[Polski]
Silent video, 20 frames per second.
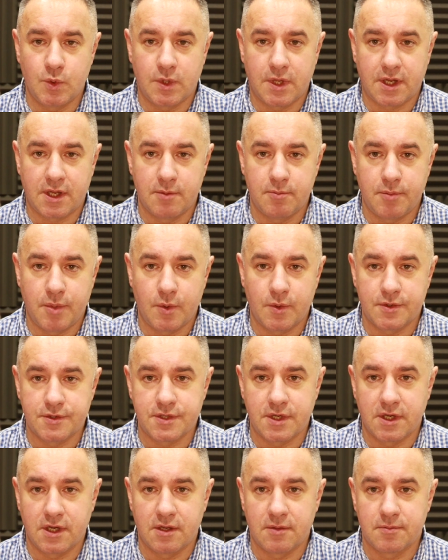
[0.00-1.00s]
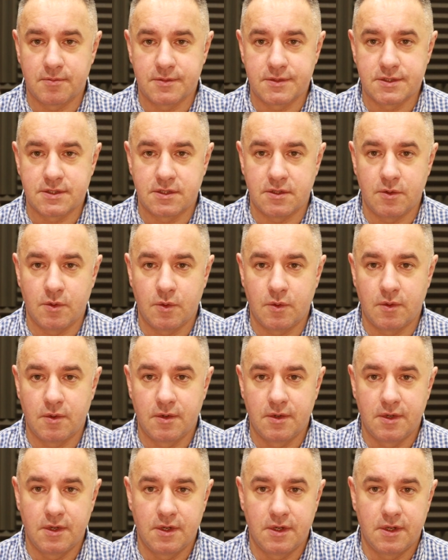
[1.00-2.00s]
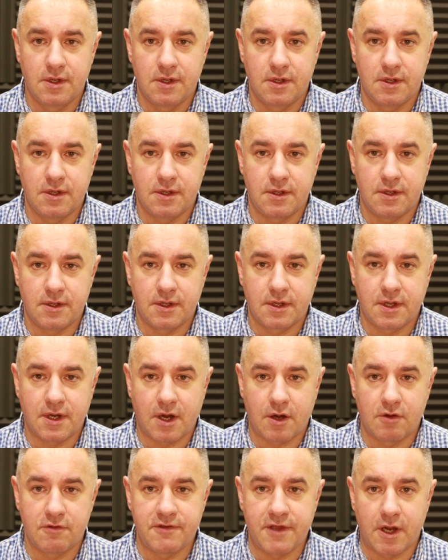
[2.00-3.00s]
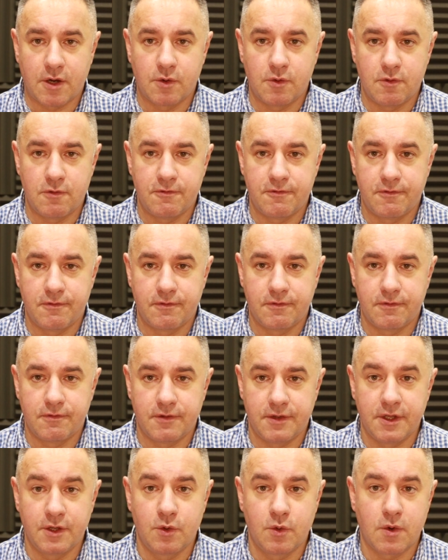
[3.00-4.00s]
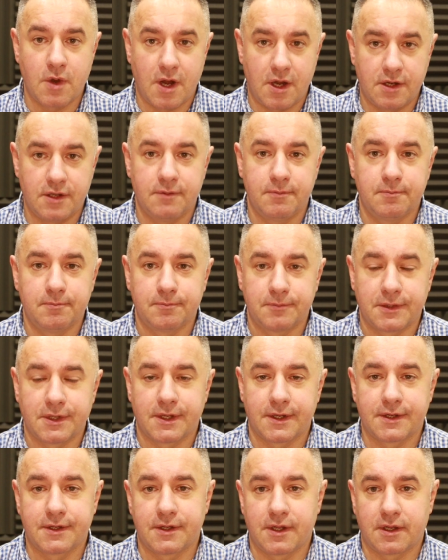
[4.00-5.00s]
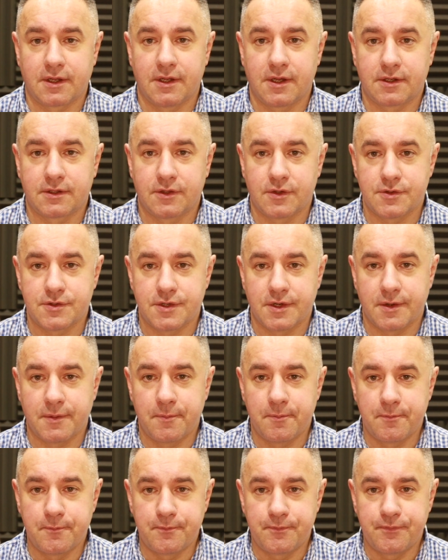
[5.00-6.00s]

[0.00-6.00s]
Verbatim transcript: był takim połączeniem stylu krakowiaków i górali, tak, tak jak to się